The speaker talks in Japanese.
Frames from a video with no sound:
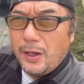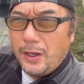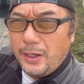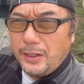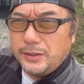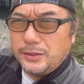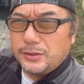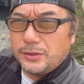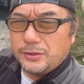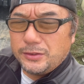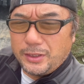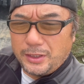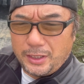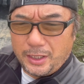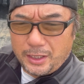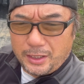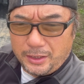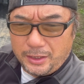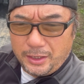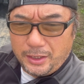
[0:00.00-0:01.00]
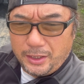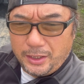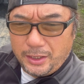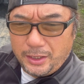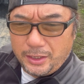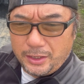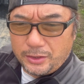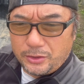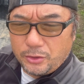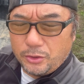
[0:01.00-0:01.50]
はい、そんな中ね、
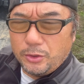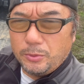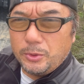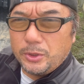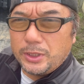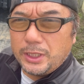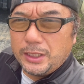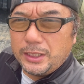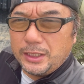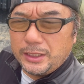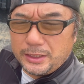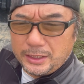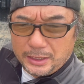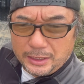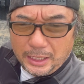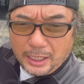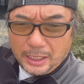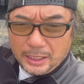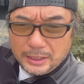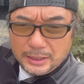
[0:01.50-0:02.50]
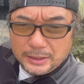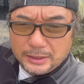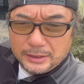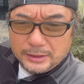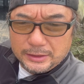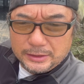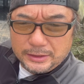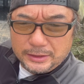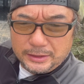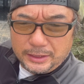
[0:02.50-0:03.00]
えー、今日もただただ
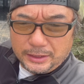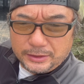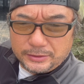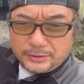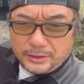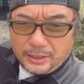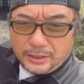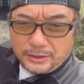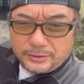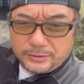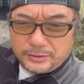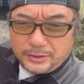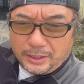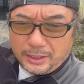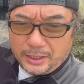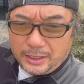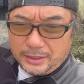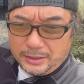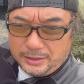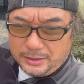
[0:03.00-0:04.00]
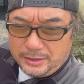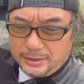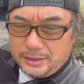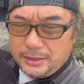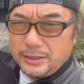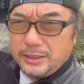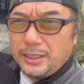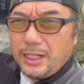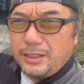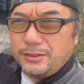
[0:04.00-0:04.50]
ひたすら草刈りに
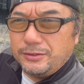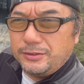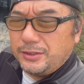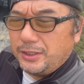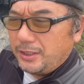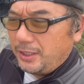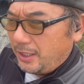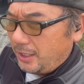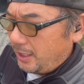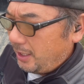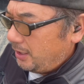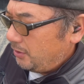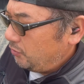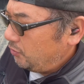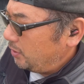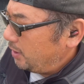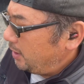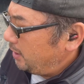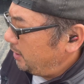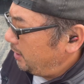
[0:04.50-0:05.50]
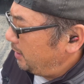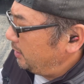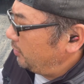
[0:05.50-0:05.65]
なるんじゃなかろうかな